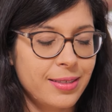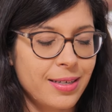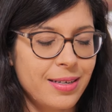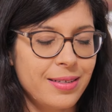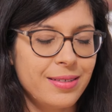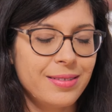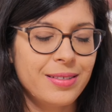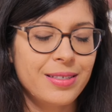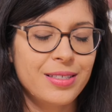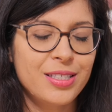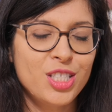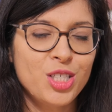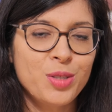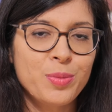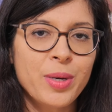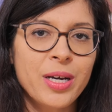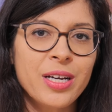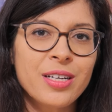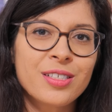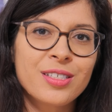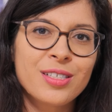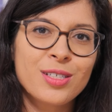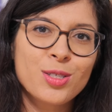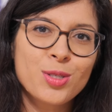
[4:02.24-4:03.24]
qualité
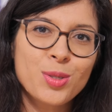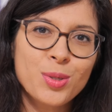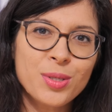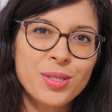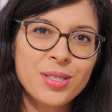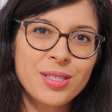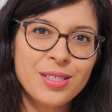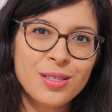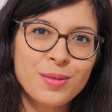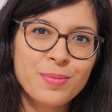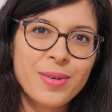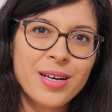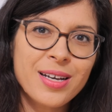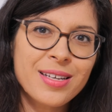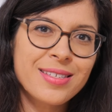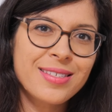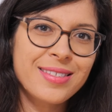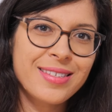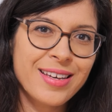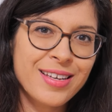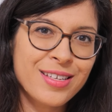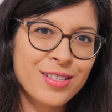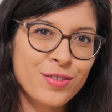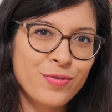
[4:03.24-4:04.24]
d'image et ce Sigma
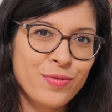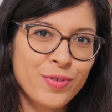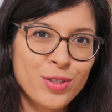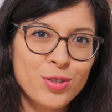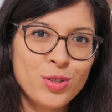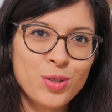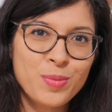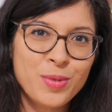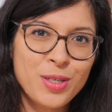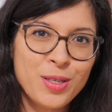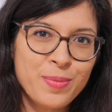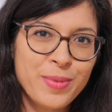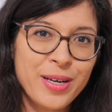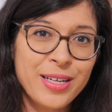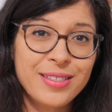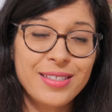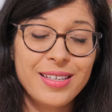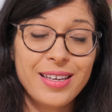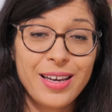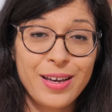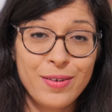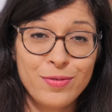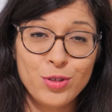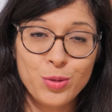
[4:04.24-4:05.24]
16-28 mm
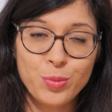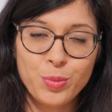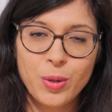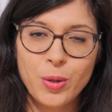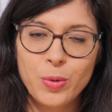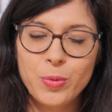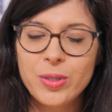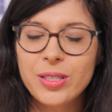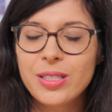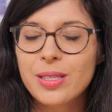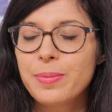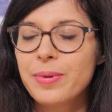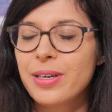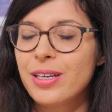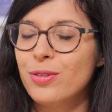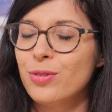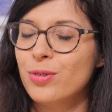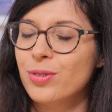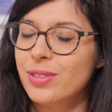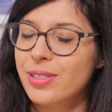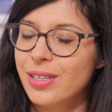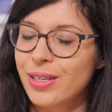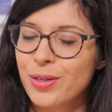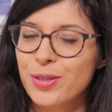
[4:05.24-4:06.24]
f2.8, eh ben, il
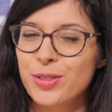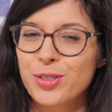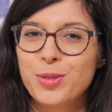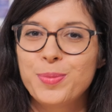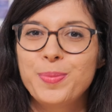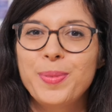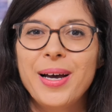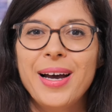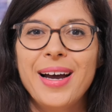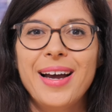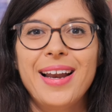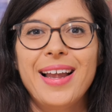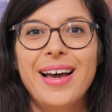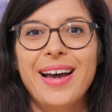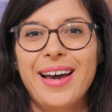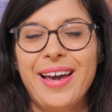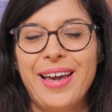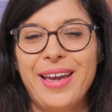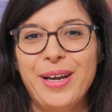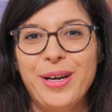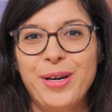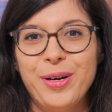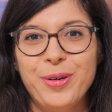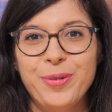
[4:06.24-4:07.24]
ne déroge pas à la
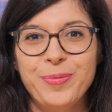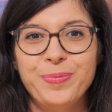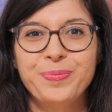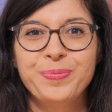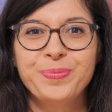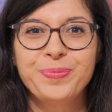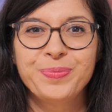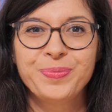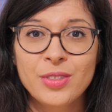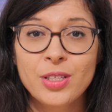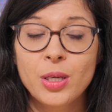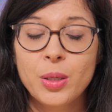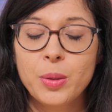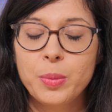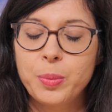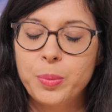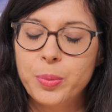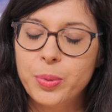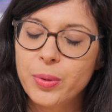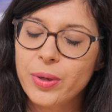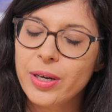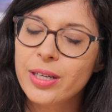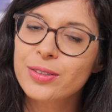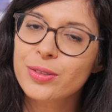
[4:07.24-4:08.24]
règle.
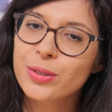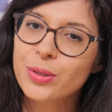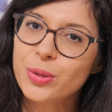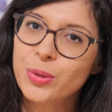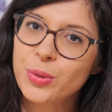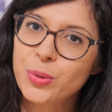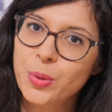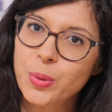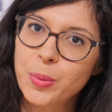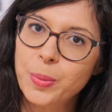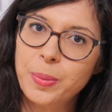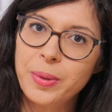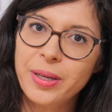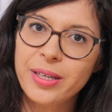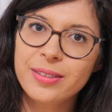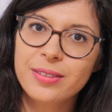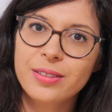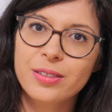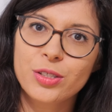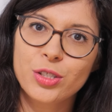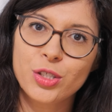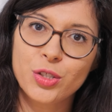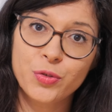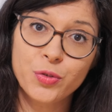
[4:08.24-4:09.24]
Pour être
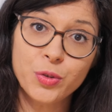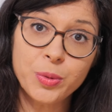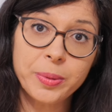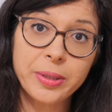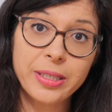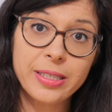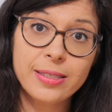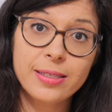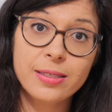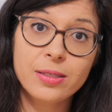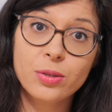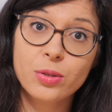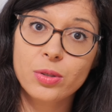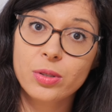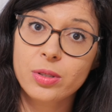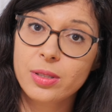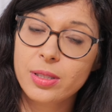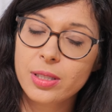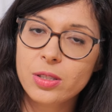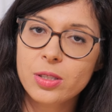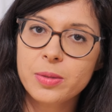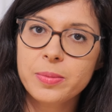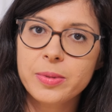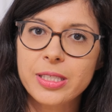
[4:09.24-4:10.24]
complète, je vous précise que
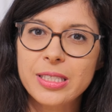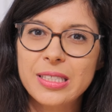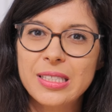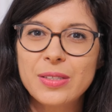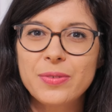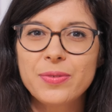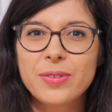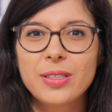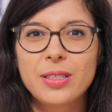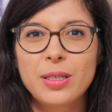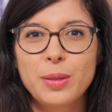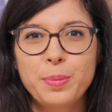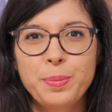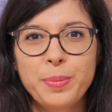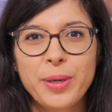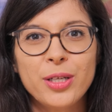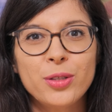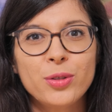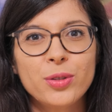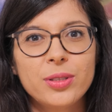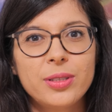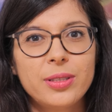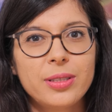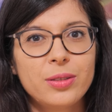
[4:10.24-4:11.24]
cet objectif n'est
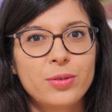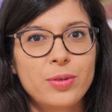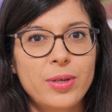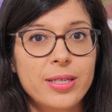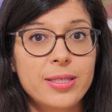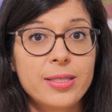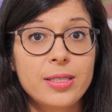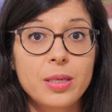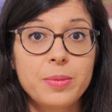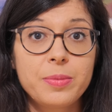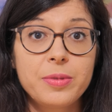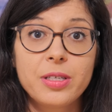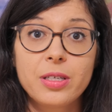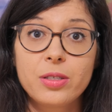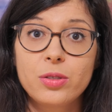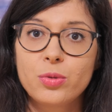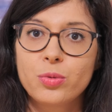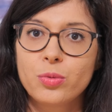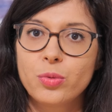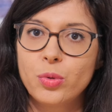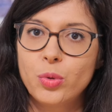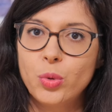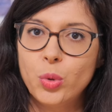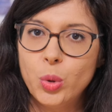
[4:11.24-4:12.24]
pas doté de la
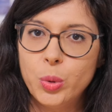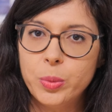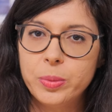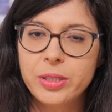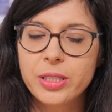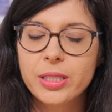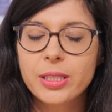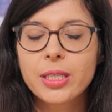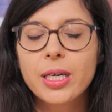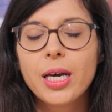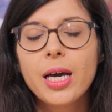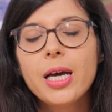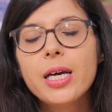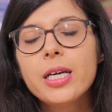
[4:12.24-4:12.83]
stabilisation optique.